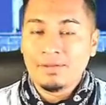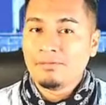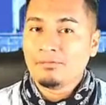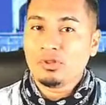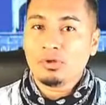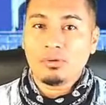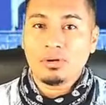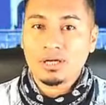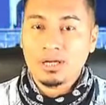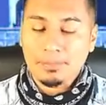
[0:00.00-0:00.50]

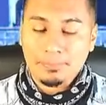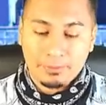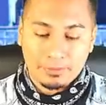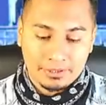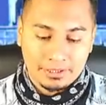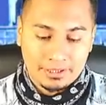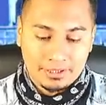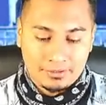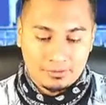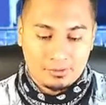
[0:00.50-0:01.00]
No van a
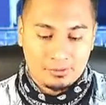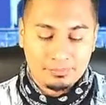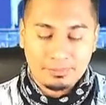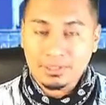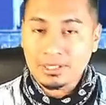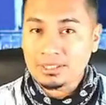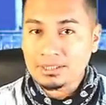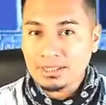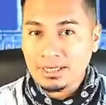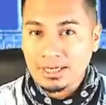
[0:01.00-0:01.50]
poder
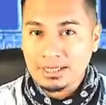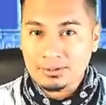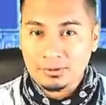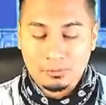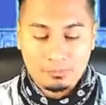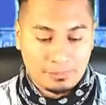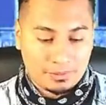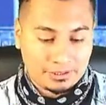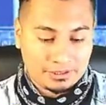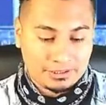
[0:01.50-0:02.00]
comprarles a los
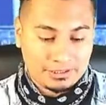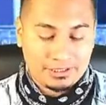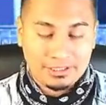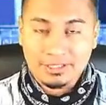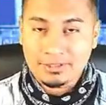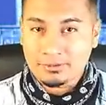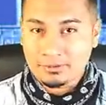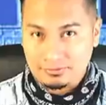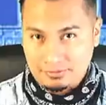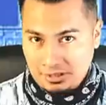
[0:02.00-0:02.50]

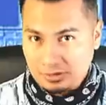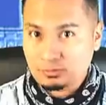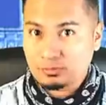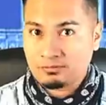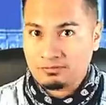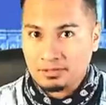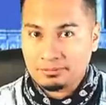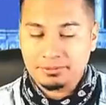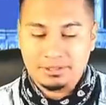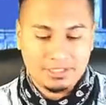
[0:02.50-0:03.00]
pandilleros, a sus
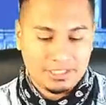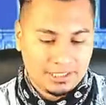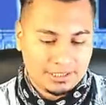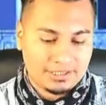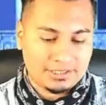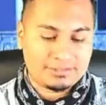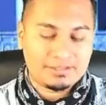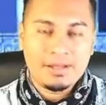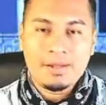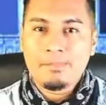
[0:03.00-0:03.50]

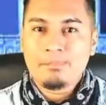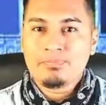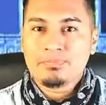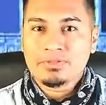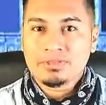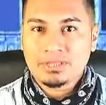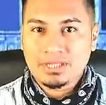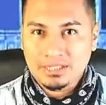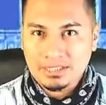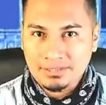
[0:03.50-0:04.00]
familiares,
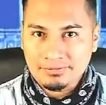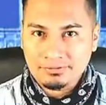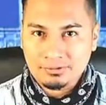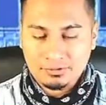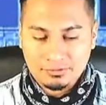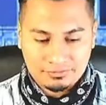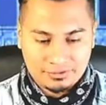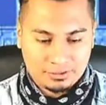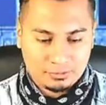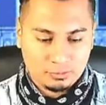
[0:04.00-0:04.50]

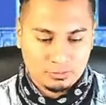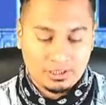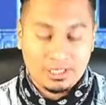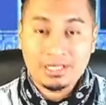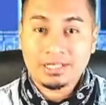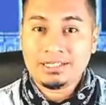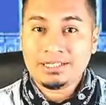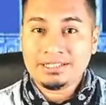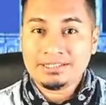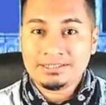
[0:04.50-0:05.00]
teléfonos
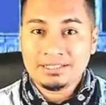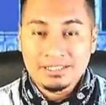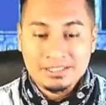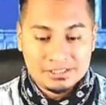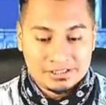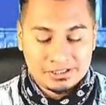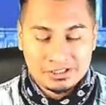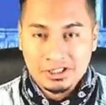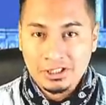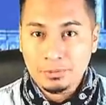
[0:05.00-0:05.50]
celulares,
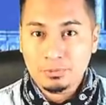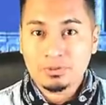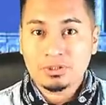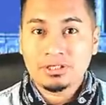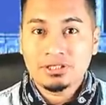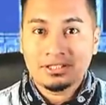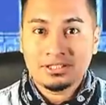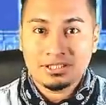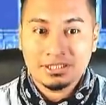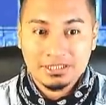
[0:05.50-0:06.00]
chips,
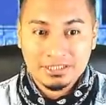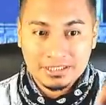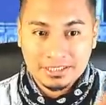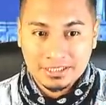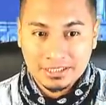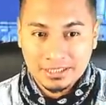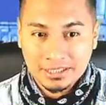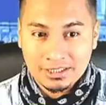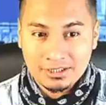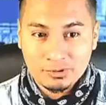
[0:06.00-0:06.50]
sin
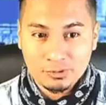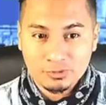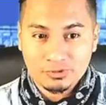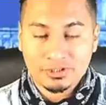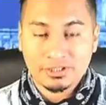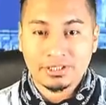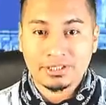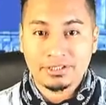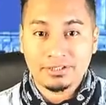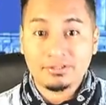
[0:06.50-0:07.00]
que ellos se
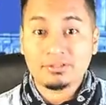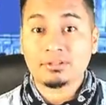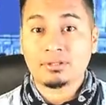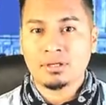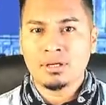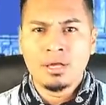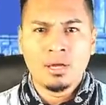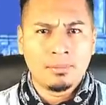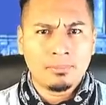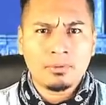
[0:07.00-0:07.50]
registren.
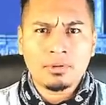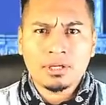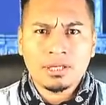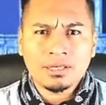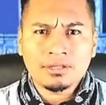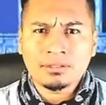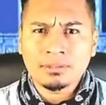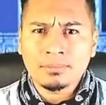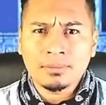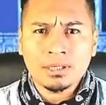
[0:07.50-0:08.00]
Porque
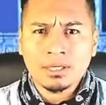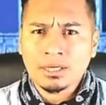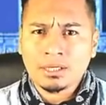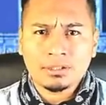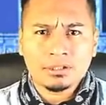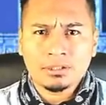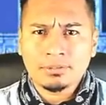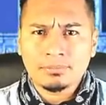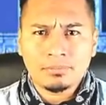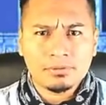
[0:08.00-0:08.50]
ese
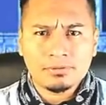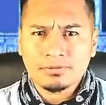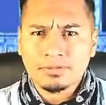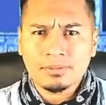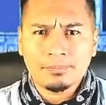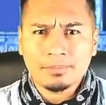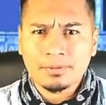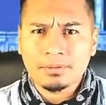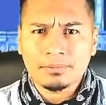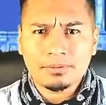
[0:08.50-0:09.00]
mecanismo
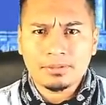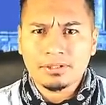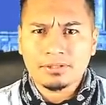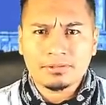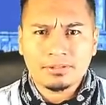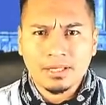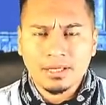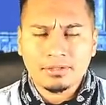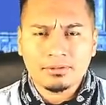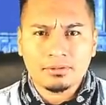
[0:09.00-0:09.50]
siempre había
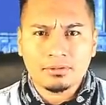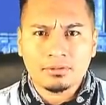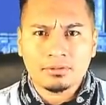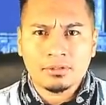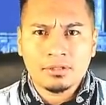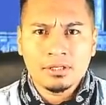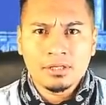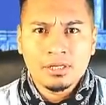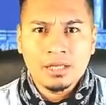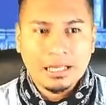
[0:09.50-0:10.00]
estado.
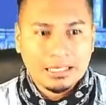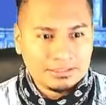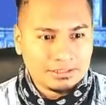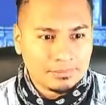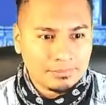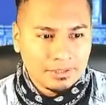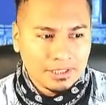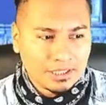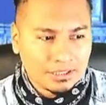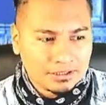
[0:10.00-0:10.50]
Ese
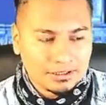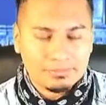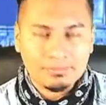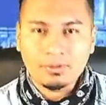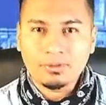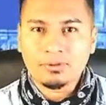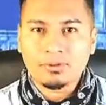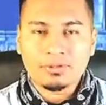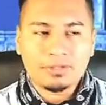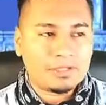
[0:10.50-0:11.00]

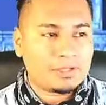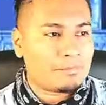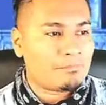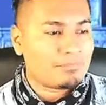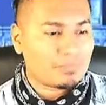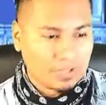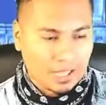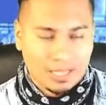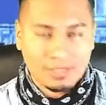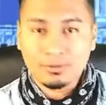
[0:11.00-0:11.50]
mecanismo donde
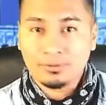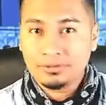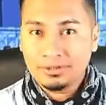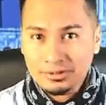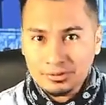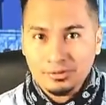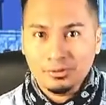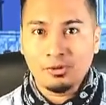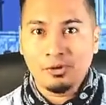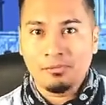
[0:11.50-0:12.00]
a los
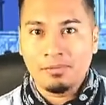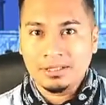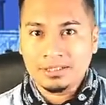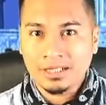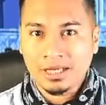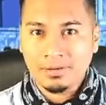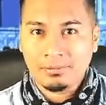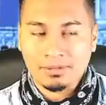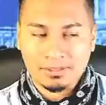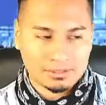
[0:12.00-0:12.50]
niños los
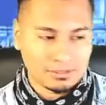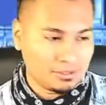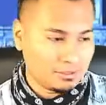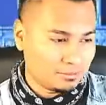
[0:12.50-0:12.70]
mandaban.